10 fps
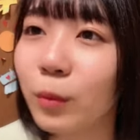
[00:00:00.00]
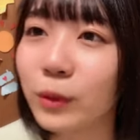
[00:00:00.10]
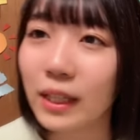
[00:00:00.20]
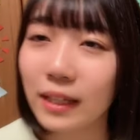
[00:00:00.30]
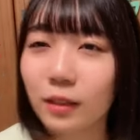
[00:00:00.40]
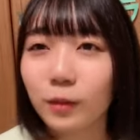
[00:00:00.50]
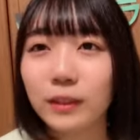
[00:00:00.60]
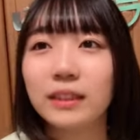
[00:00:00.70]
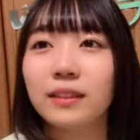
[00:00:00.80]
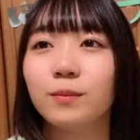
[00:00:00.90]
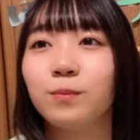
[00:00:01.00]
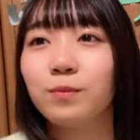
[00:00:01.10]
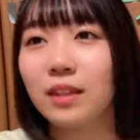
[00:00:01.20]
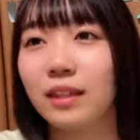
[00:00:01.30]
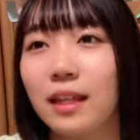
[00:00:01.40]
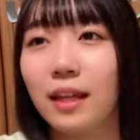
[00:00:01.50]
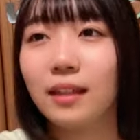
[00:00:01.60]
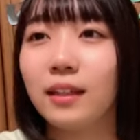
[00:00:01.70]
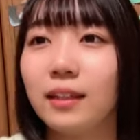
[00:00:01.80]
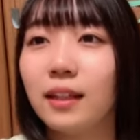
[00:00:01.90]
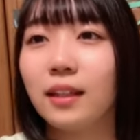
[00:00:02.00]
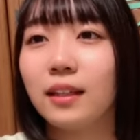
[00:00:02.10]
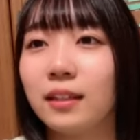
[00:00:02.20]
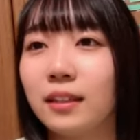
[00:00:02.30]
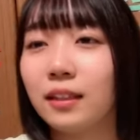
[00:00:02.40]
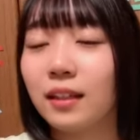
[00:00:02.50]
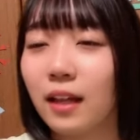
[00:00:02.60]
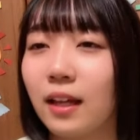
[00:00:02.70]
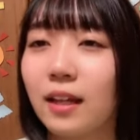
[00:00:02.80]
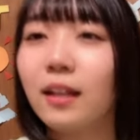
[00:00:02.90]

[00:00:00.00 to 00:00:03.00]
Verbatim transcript: 句体やってほしい「でででででらら